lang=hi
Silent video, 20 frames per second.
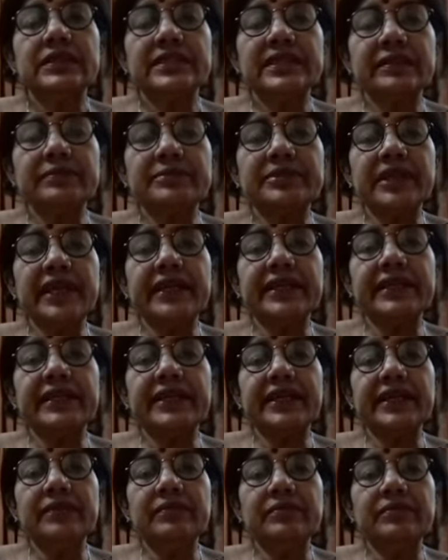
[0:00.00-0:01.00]
सब्जेक्ट
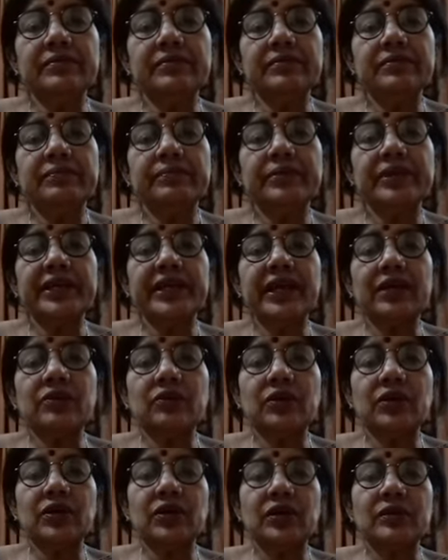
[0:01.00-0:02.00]
नेम
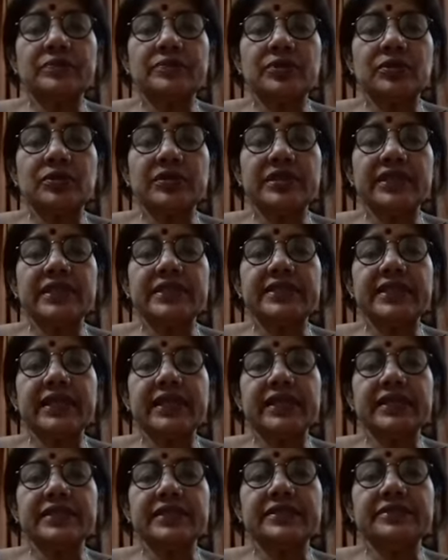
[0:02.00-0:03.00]
पीडागोगी ऑफ सोशल
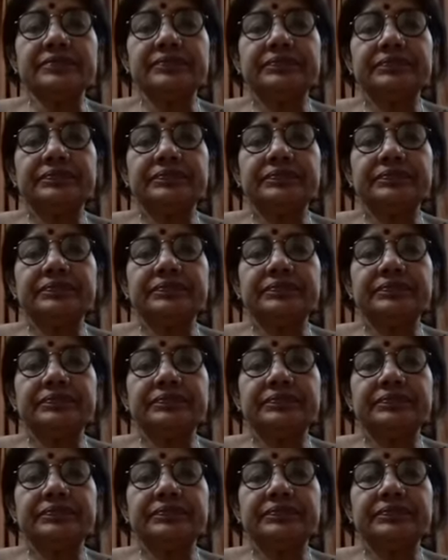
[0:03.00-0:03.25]
साइंस